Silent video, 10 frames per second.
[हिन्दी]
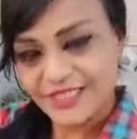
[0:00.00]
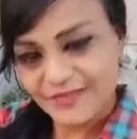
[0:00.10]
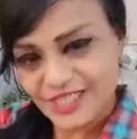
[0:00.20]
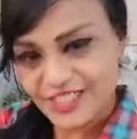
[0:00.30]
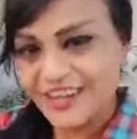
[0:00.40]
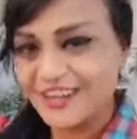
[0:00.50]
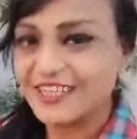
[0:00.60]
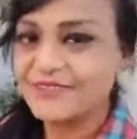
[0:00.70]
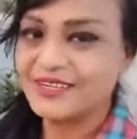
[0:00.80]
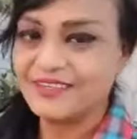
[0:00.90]

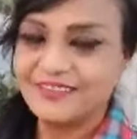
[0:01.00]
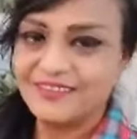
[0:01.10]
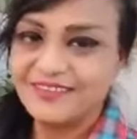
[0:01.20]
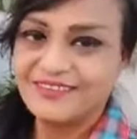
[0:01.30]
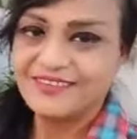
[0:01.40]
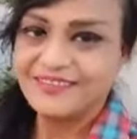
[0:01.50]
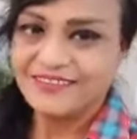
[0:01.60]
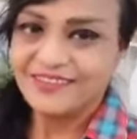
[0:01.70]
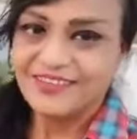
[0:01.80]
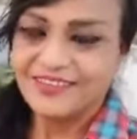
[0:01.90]
समझदारी पर
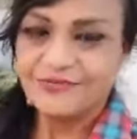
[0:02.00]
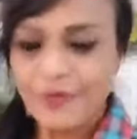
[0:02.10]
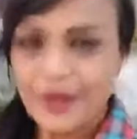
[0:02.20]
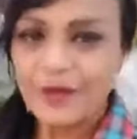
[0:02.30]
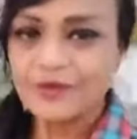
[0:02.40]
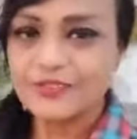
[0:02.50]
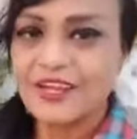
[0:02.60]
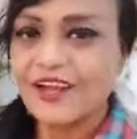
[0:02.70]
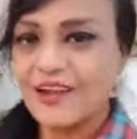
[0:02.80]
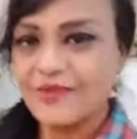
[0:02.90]
वो
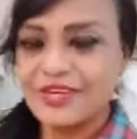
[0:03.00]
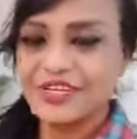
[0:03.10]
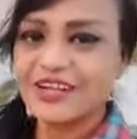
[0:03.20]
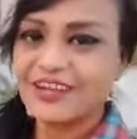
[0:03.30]
भरोसा हमेशा